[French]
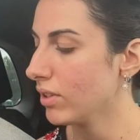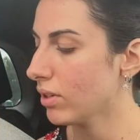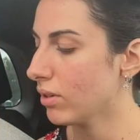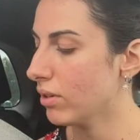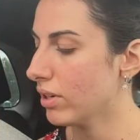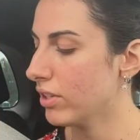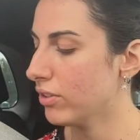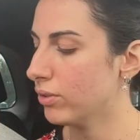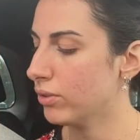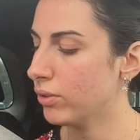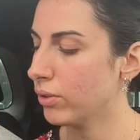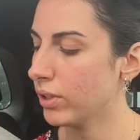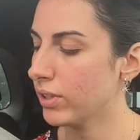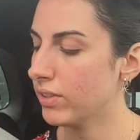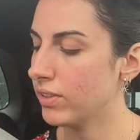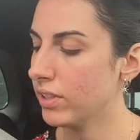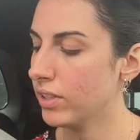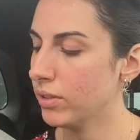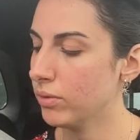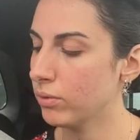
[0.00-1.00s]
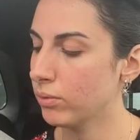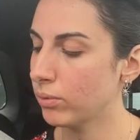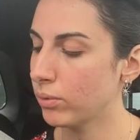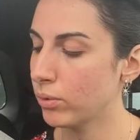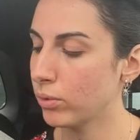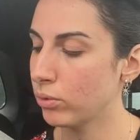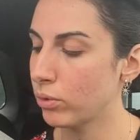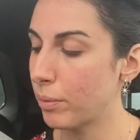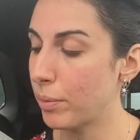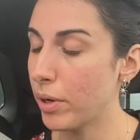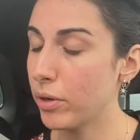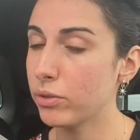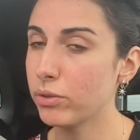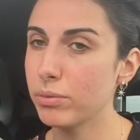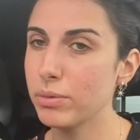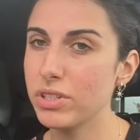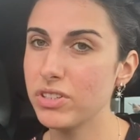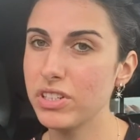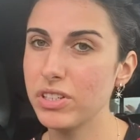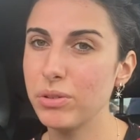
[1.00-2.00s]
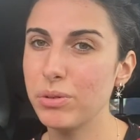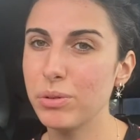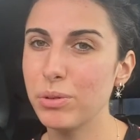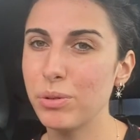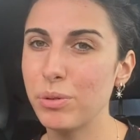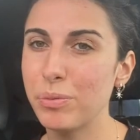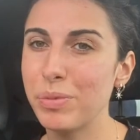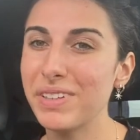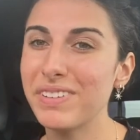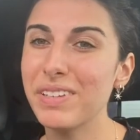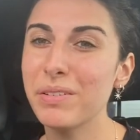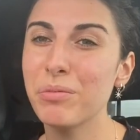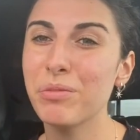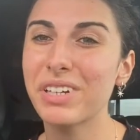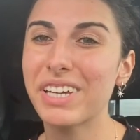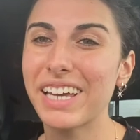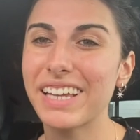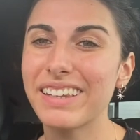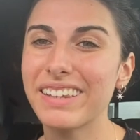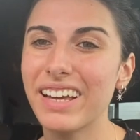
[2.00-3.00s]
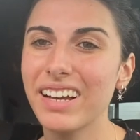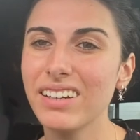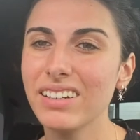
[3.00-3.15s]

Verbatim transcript: que les autorités ne soient pas obligées de péter mon cadenas.